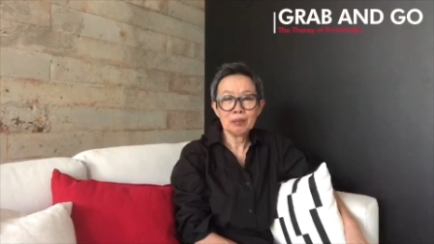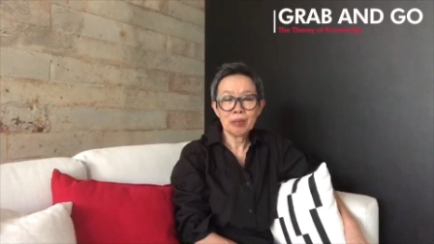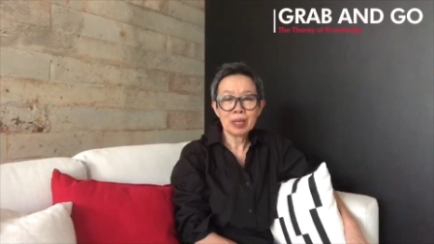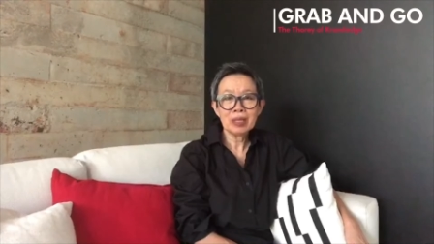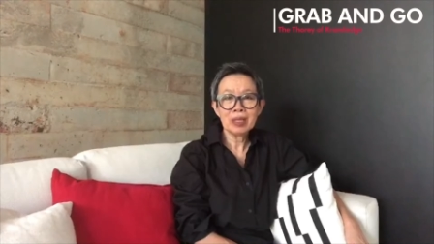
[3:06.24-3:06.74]

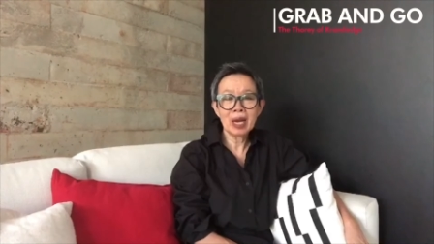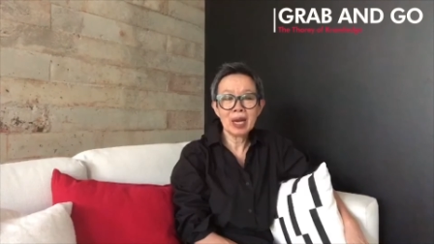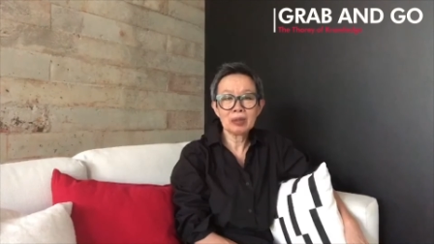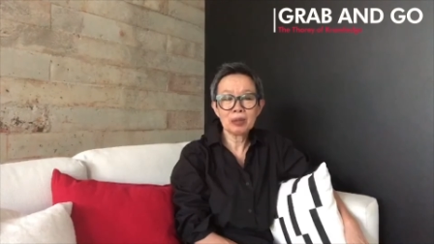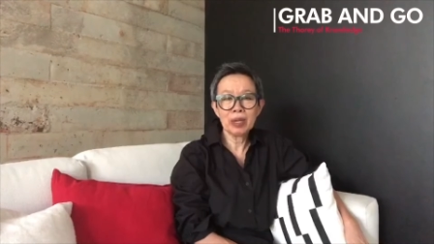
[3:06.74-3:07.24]
พัฒนา
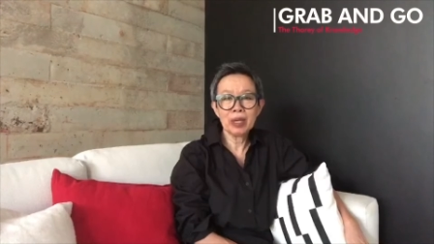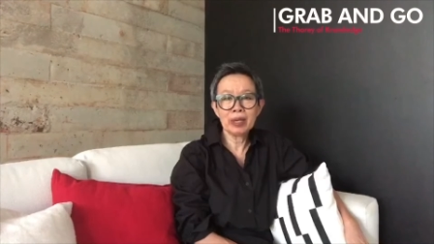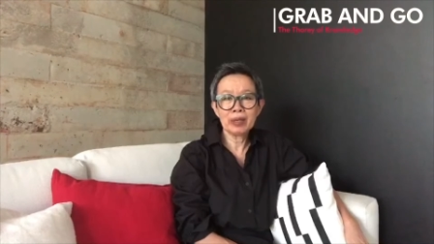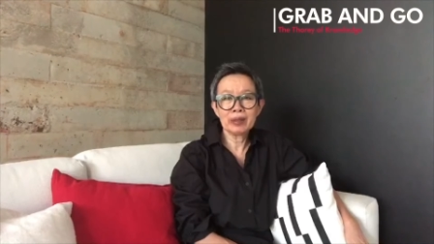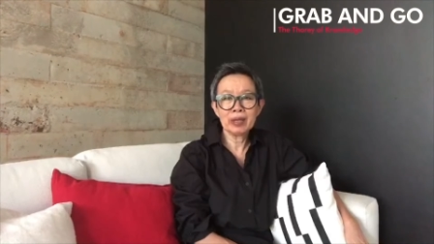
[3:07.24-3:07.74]
ตัวเอง
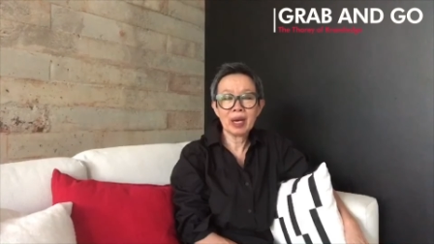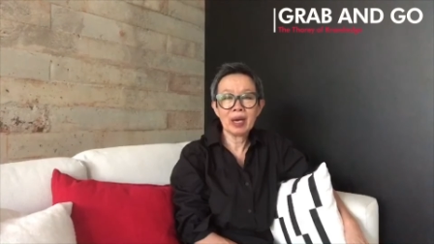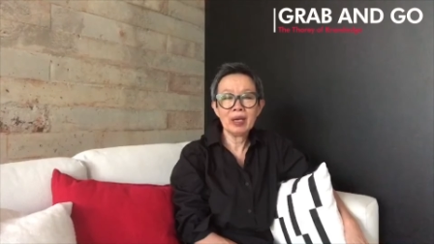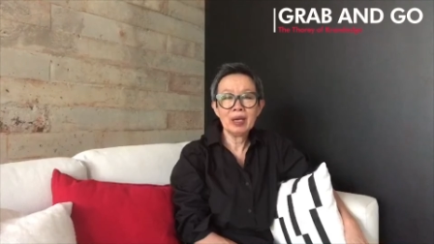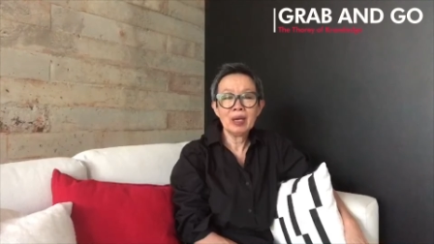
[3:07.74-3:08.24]
นะคะ
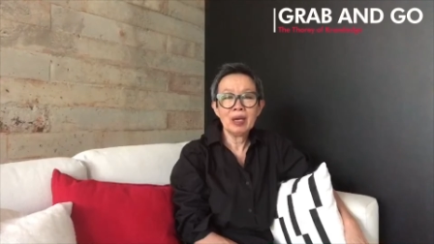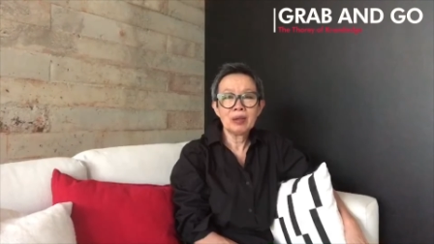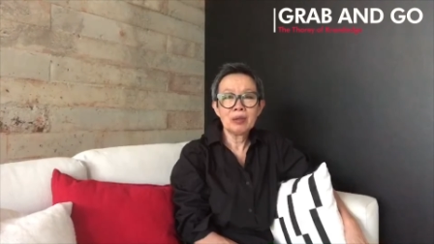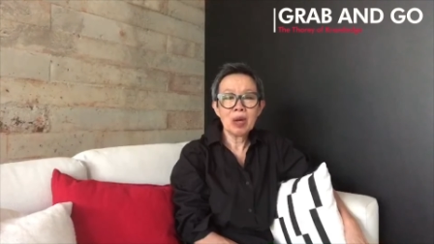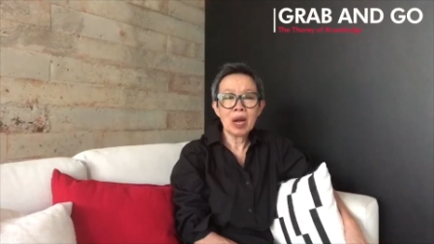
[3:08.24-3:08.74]

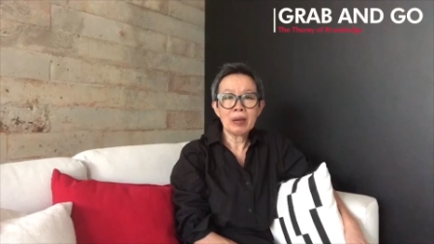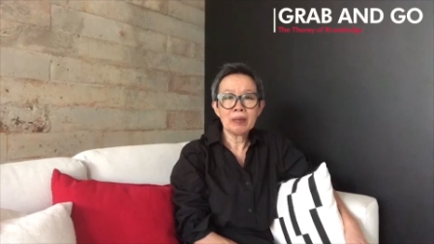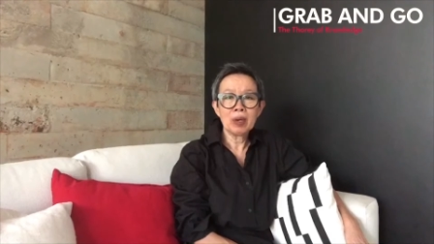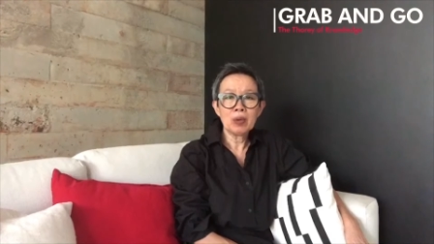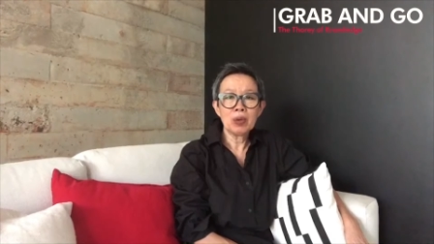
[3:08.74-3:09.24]
ลูกอาจ
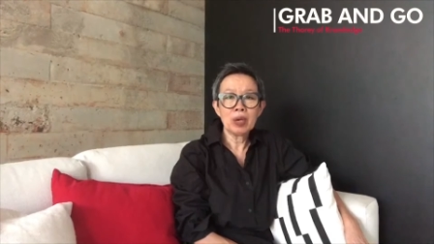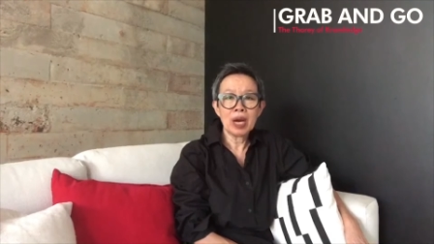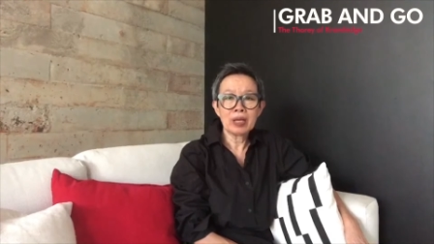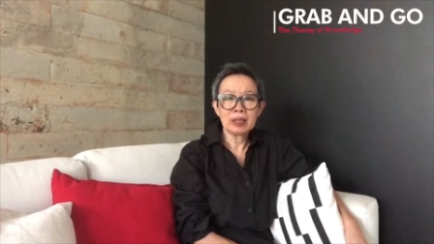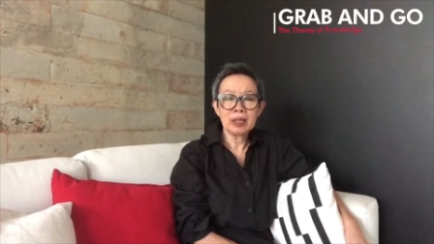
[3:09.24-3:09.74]
บางคน
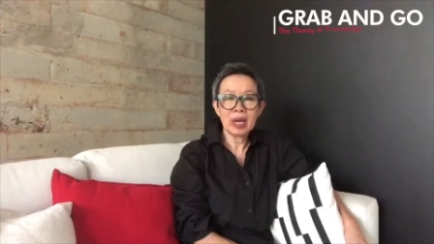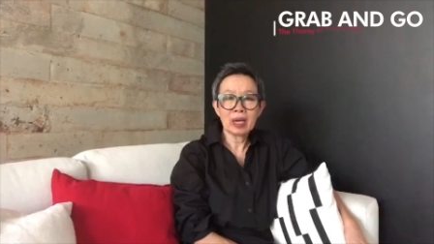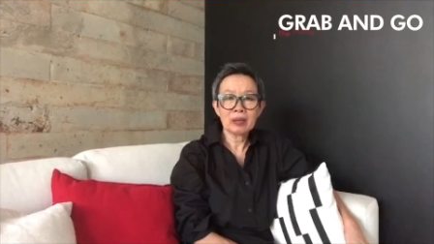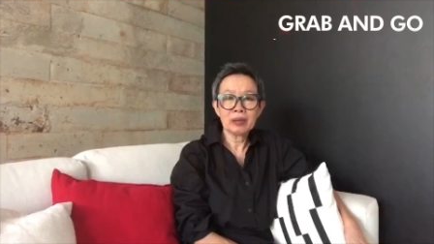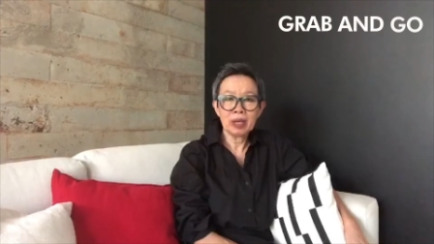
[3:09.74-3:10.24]
อาจจะอยาก
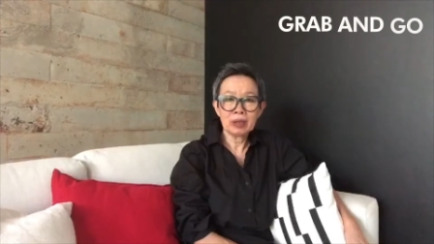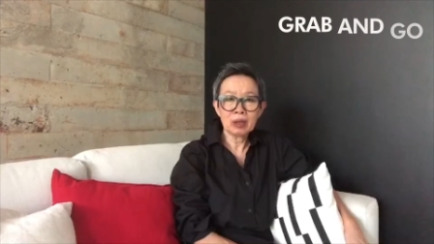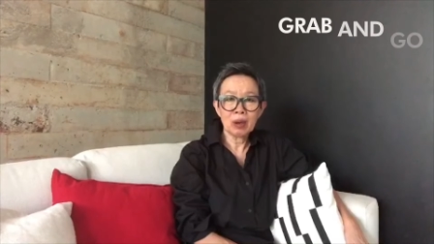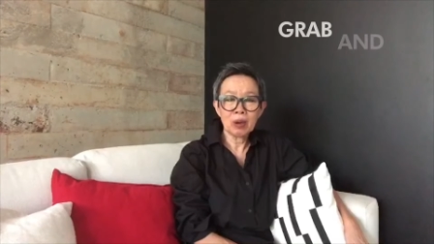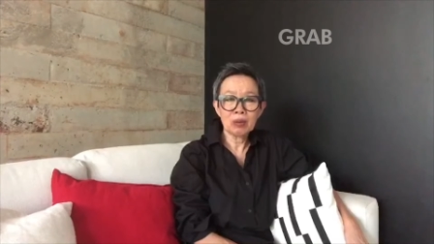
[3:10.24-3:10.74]
เรียน
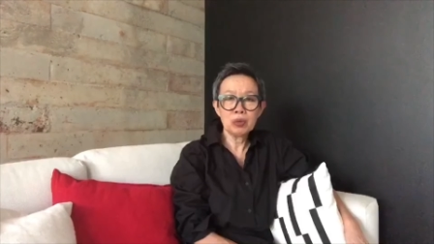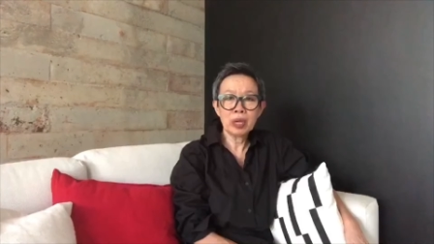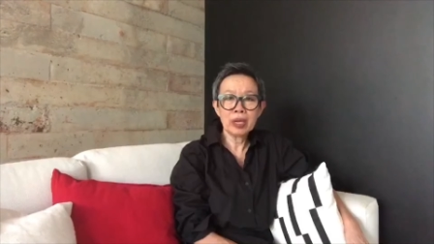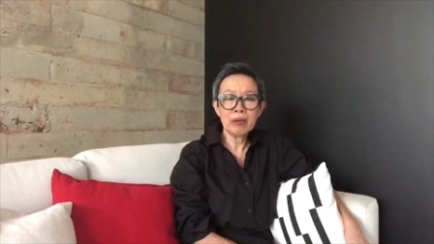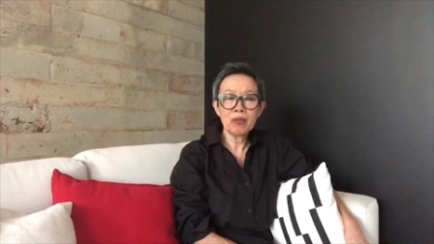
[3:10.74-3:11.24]
ต่อ คุณ
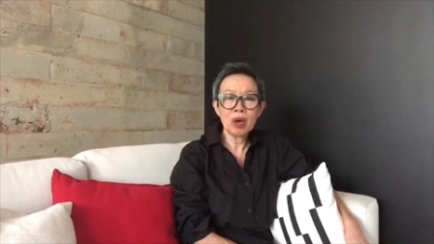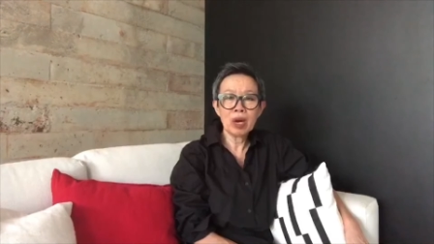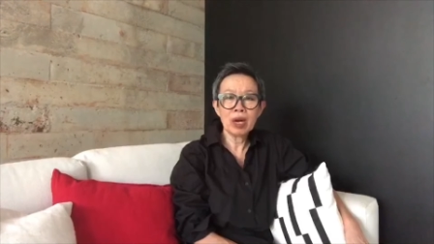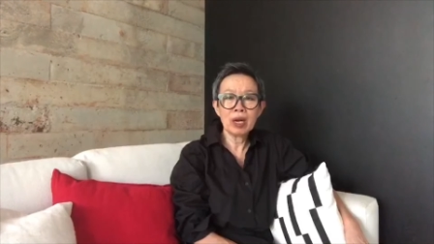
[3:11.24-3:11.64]
แนะนำว่า